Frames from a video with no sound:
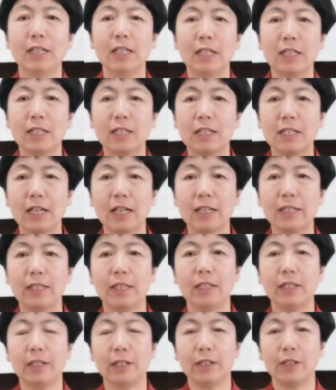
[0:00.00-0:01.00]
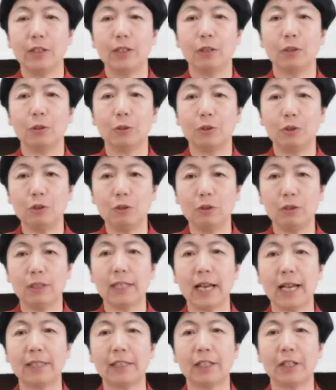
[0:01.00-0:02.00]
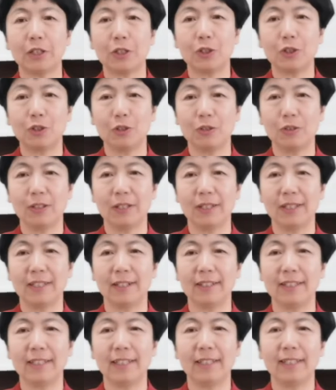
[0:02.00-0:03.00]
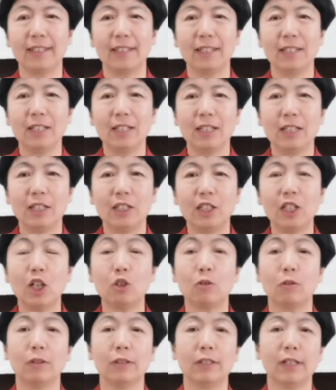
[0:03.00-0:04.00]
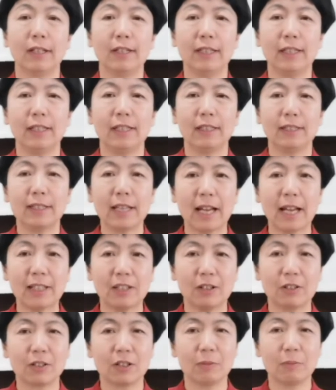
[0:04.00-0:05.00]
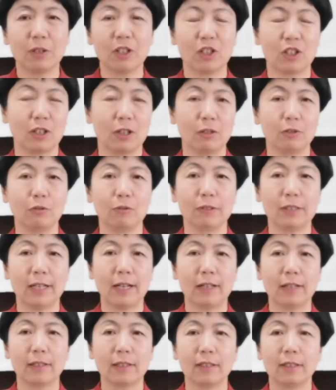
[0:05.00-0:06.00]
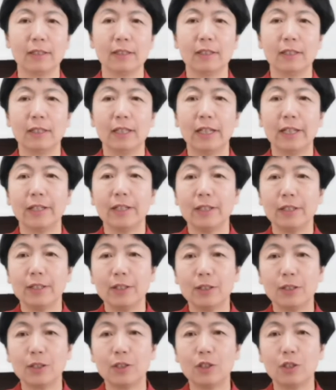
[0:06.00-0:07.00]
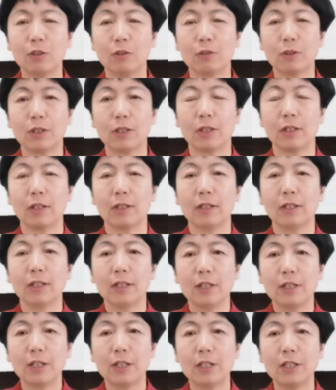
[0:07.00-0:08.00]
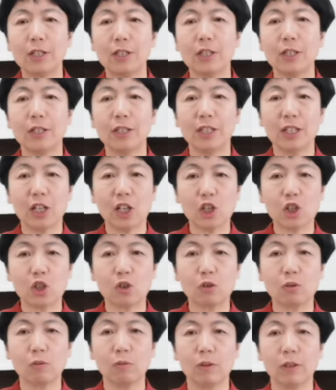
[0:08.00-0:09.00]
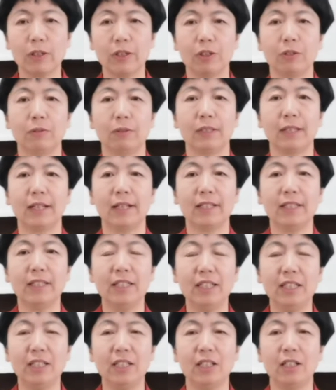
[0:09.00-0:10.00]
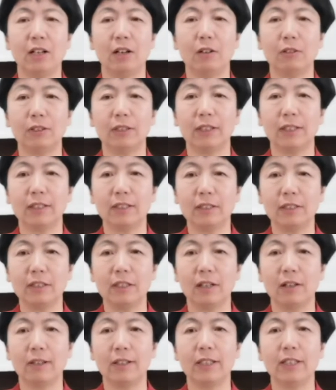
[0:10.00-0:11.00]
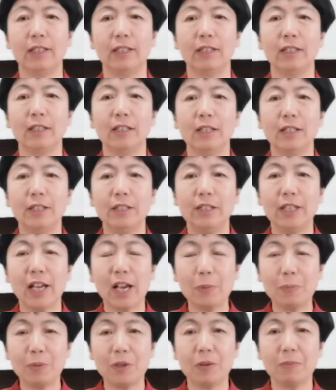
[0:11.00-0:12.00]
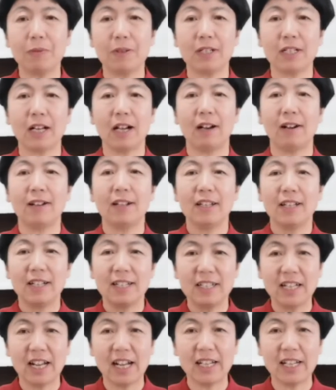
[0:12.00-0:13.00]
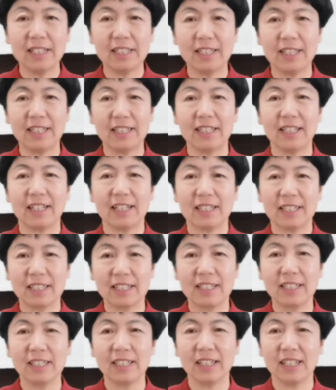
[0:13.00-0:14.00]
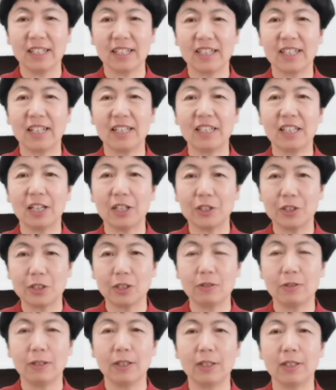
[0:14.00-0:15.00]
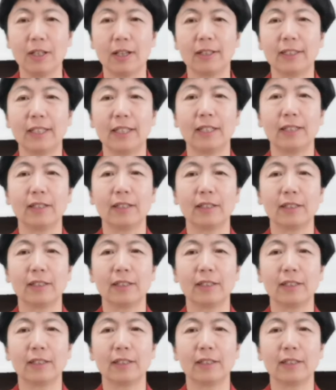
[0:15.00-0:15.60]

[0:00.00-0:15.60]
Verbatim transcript: 身体有巨大的自愈能力，这种能力大到什么程度呢？哎，就是。世界所有的医药的能力也比不上人体的自身的自愈能力。